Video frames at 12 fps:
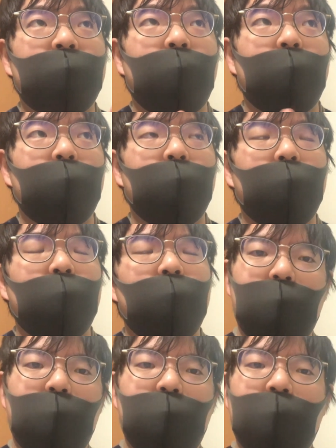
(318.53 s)
している
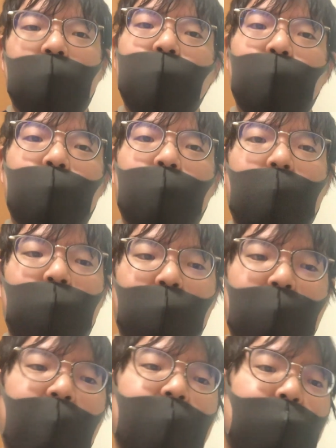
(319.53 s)
人もあん
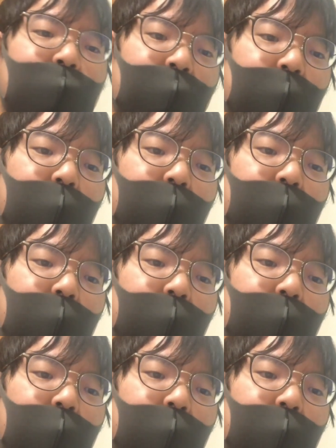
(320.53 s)
ま書いてませ